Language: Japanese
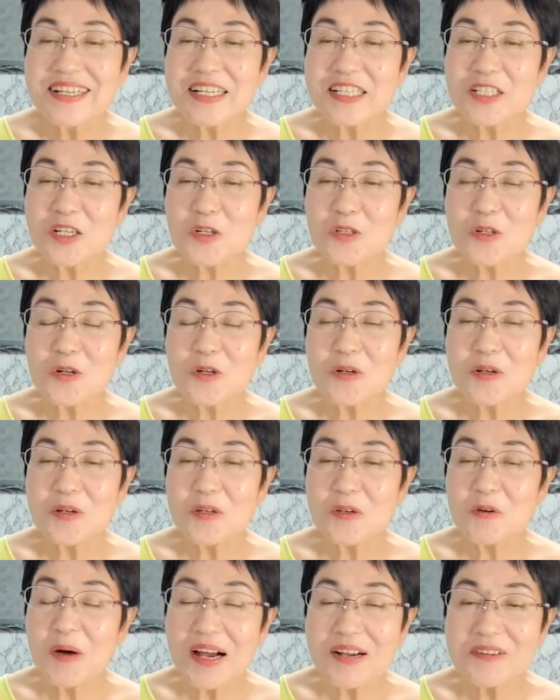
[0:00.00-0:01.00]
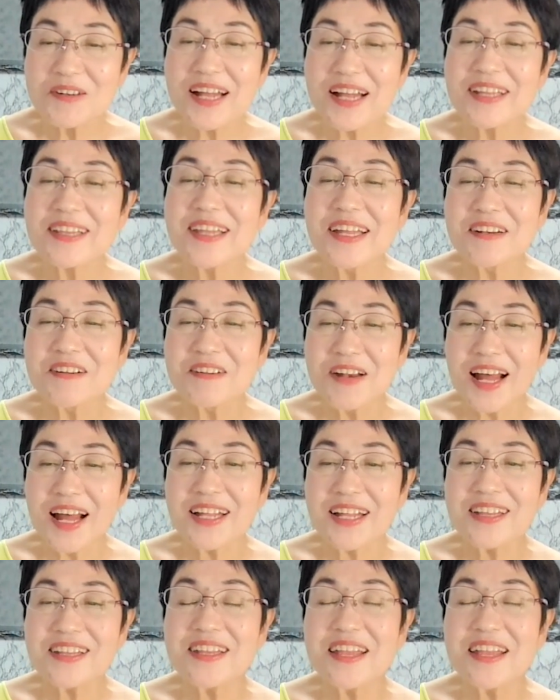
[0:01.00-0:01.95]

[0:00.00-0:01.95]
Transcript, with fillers: ちょっと弱くなってるなっ